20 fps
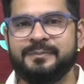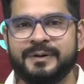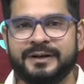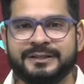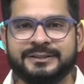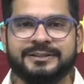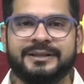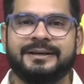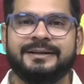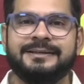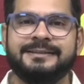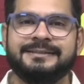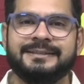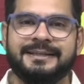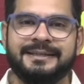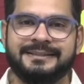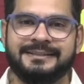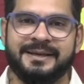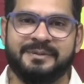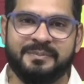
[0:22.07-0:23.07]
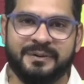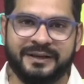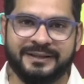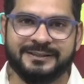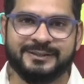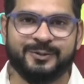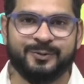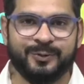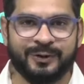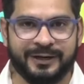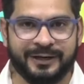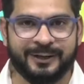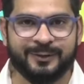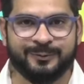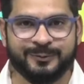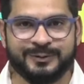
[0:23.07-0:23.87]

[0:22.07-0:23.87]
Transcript: परेशानी से इसी पेन से होकर के